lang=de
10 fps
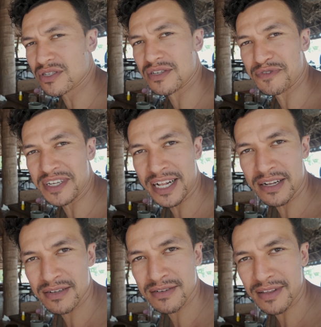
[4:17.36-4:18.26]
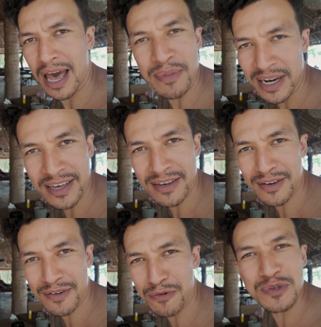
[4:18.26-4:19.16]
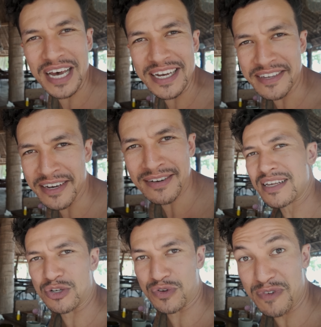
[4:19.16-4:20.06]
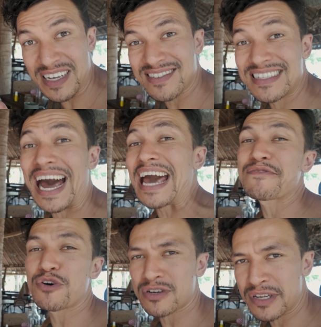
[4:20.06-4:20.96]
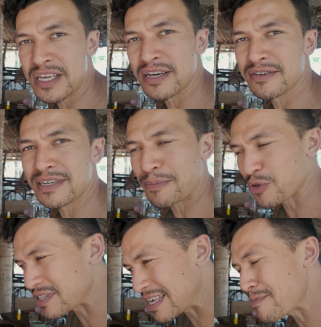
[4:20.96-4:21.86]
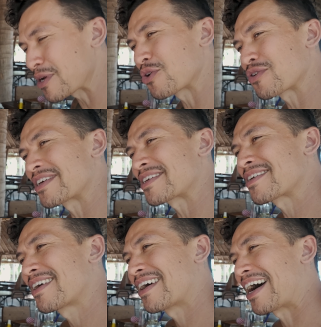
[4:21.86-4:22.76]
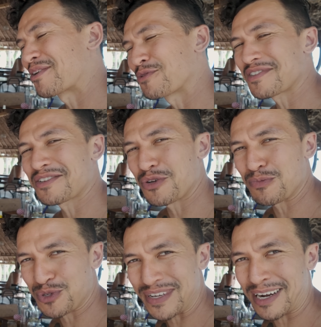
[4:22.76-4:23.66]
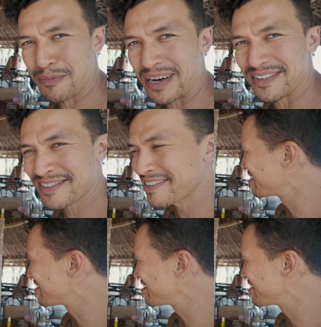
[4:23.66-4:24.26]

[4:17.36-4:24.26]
Roxy, Fidel, Emily, wo seid ihr? Ihr seid schon fast drei Wochen hier und habt euch immer noch nicht an unseren Rhythmus angepasst.